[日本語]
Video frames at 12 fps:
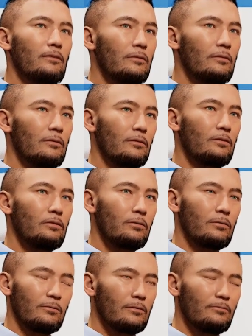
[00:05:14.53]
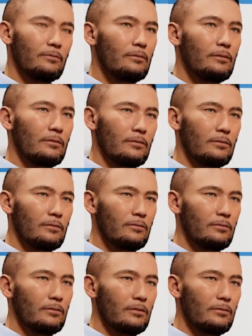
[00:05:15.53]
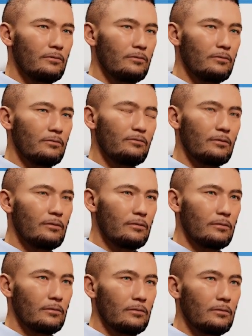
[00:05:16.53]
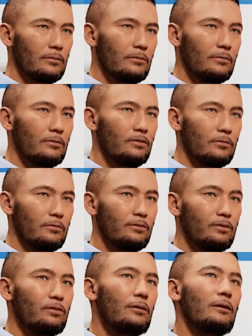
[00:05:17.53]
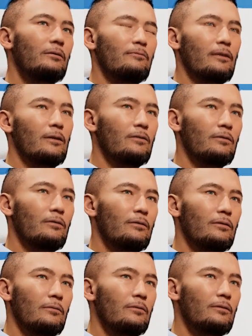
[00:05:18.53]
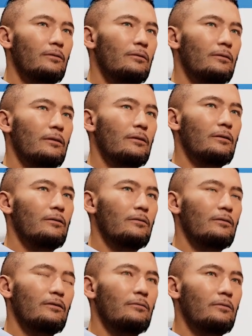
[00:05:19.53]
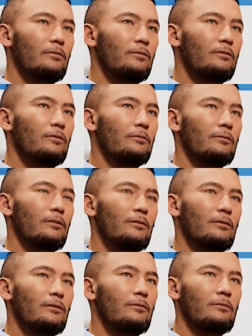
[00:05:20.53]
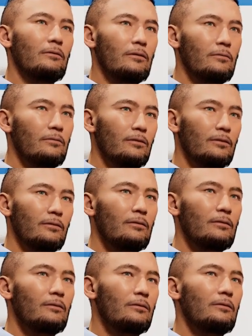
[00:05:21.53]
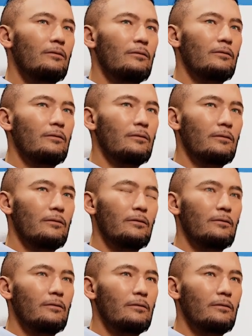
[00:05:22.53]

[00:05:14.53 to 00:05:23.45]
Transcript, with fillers: えー、こういった、えー、タイトルとかテロップとか、まあ、こういったものですね、こういったものを上に重ねるといった、えー、レ